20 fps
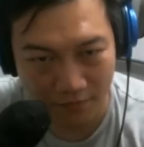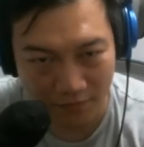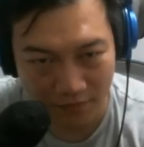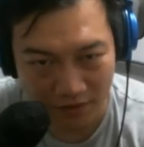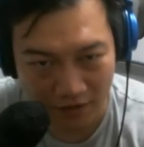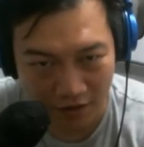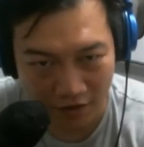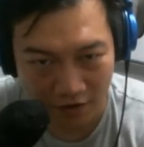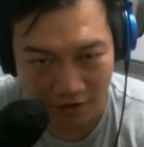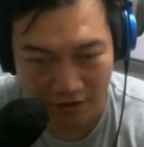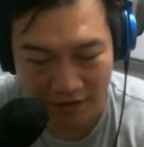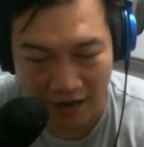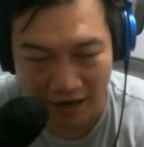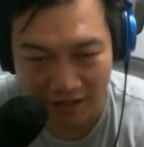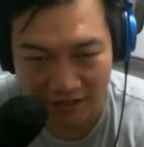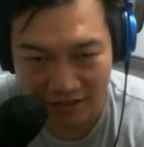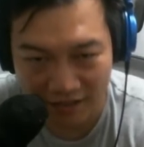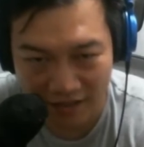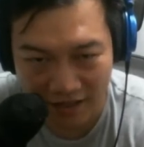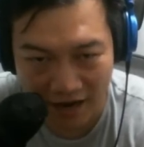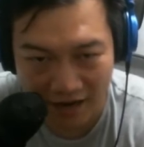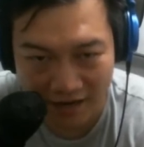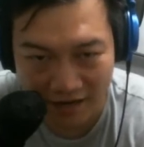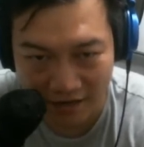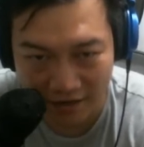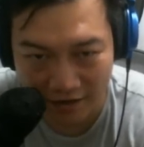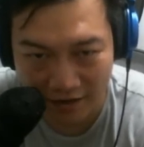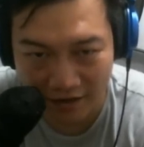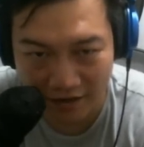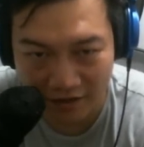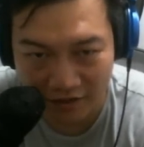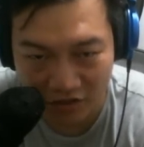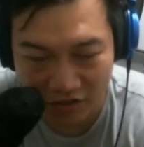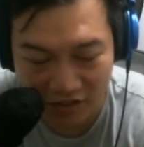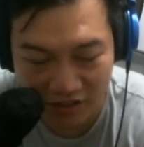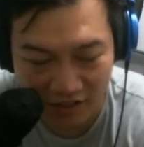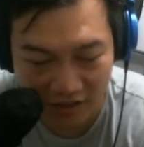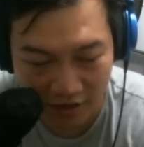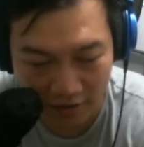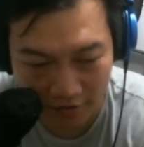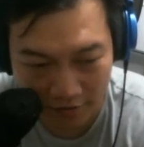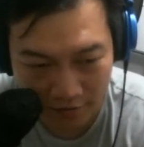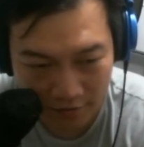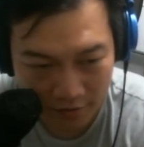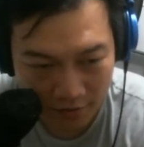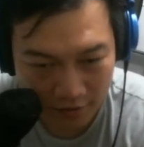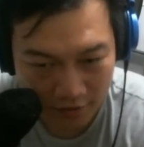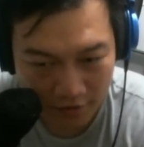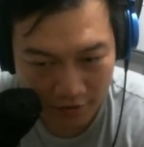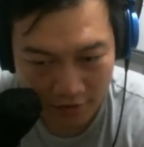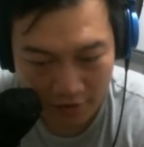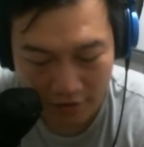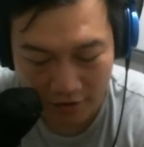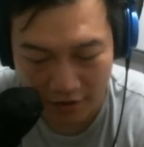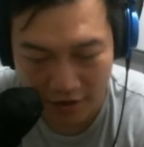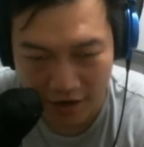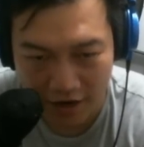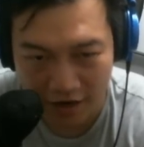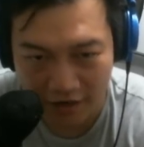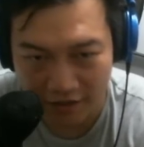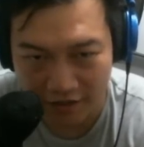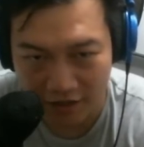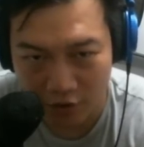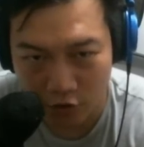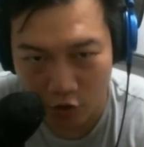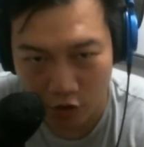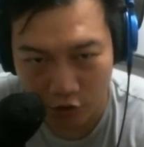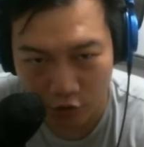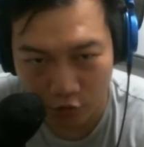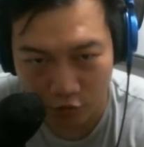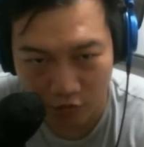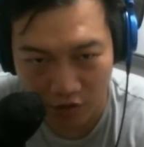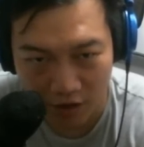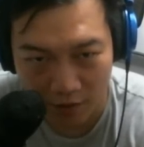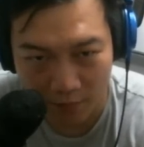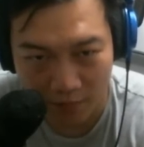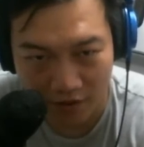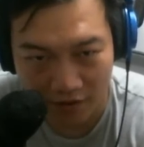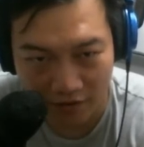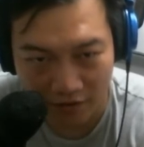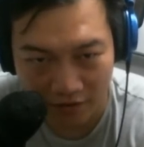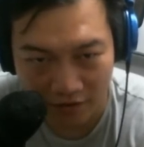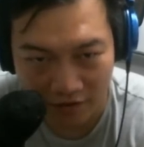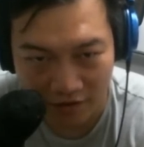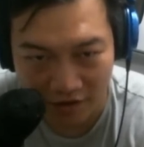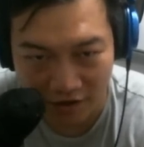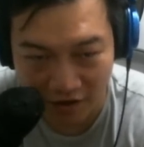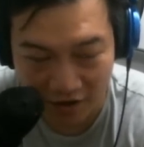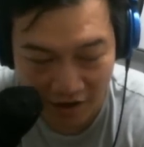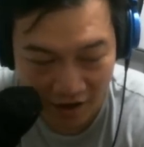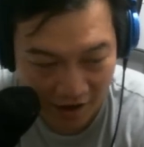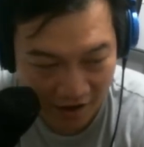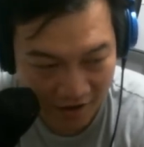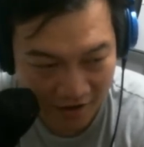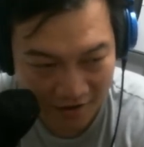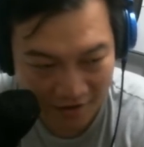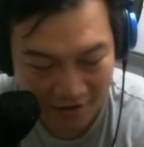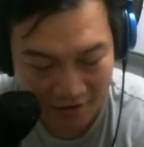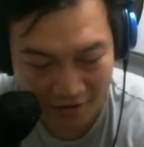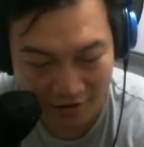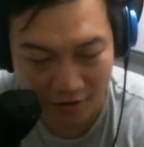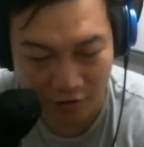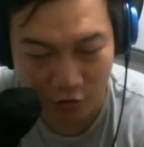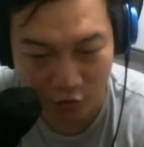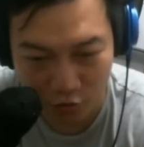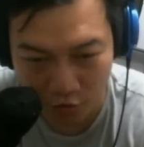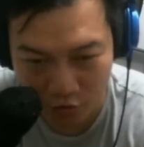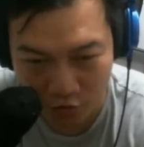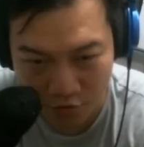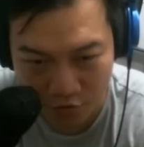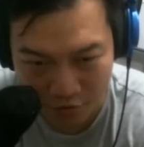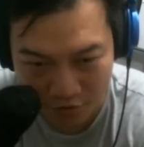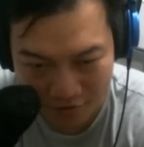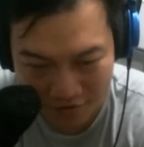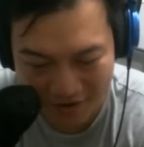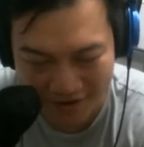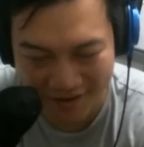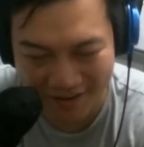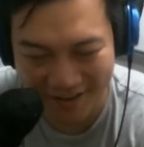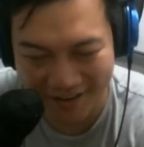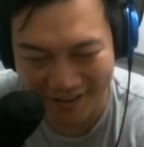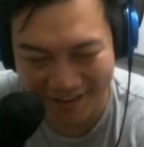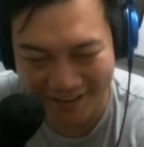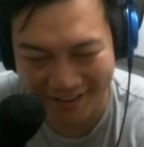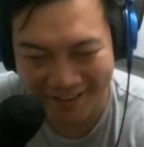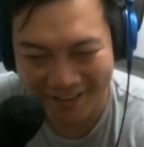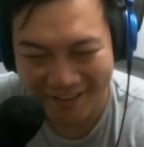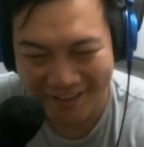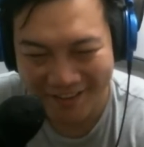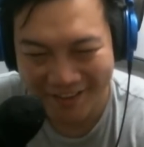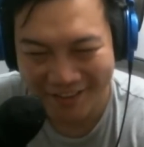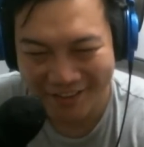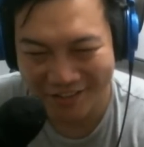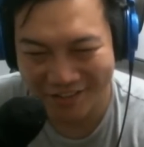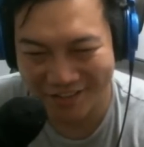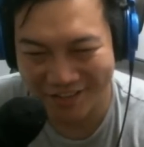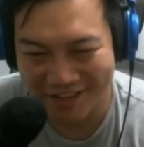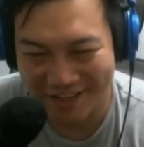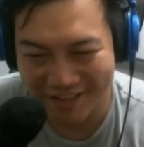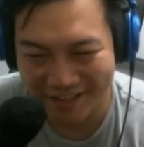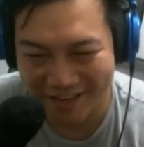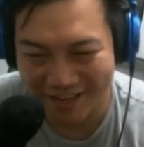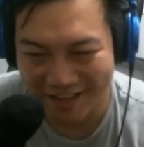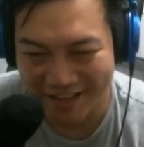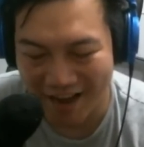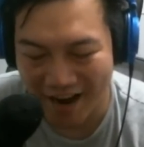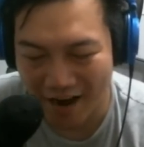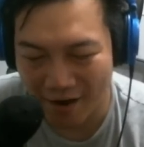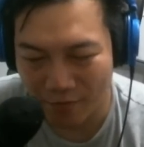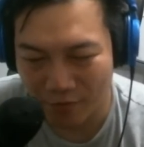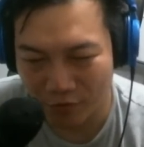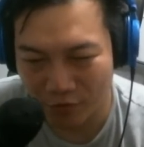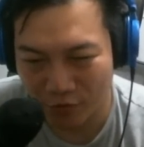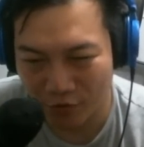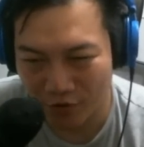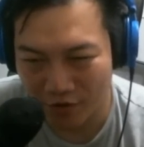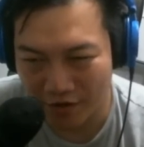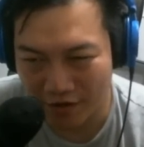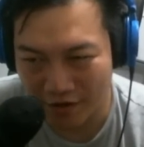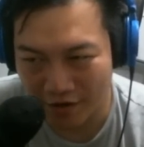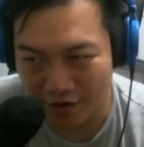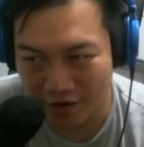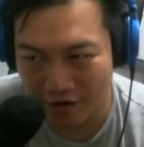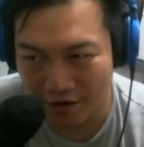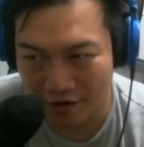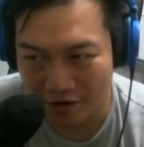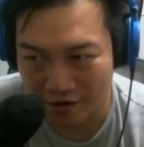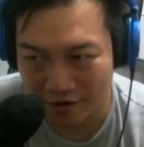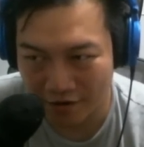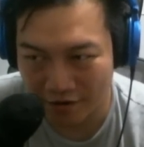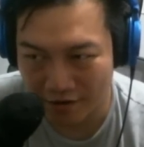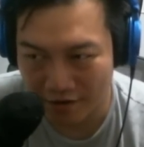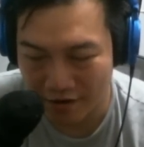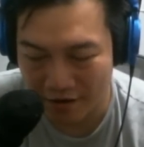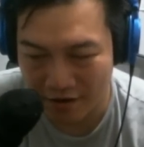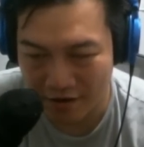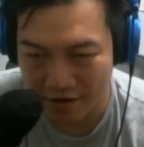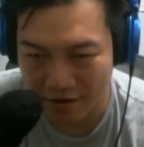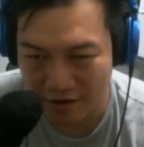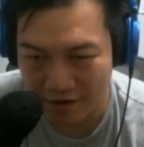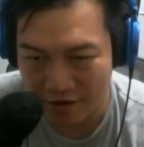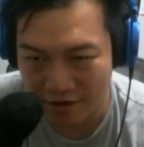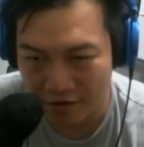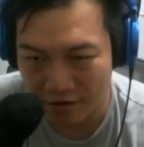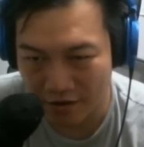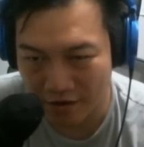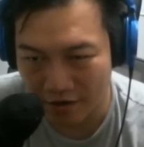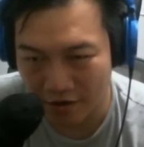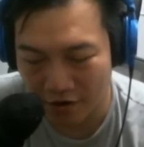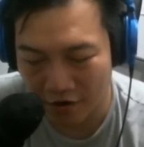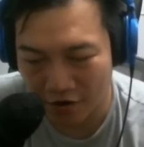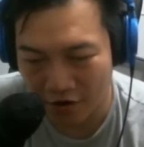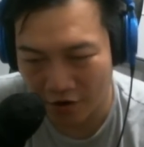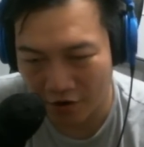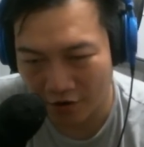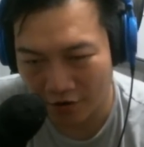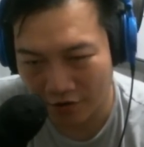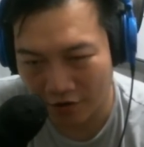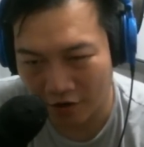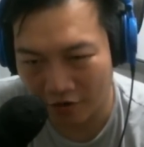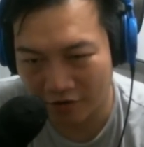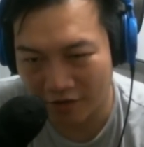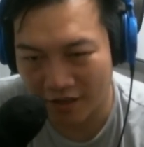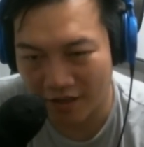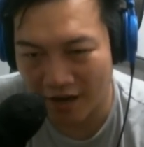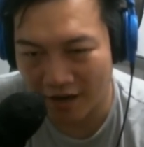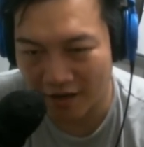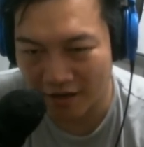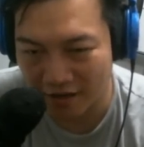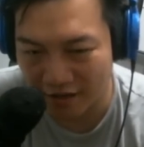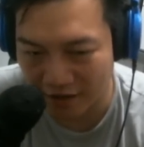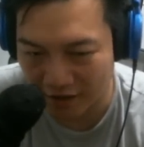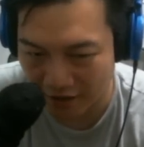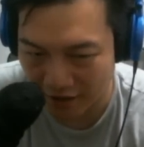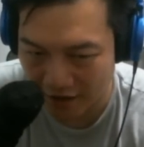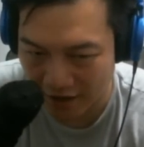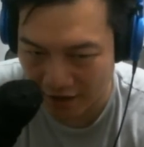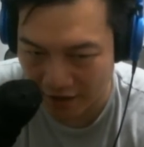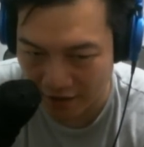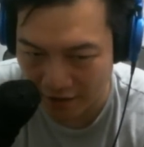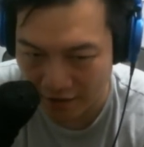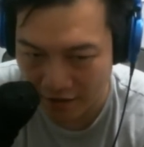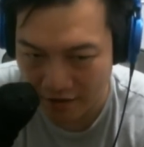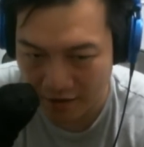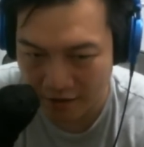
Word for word: 呃打打葛雷之前，你可以先快速填满葛雷的区域，就是你先打，比如说一个一一个二，然后再打一个葛雷，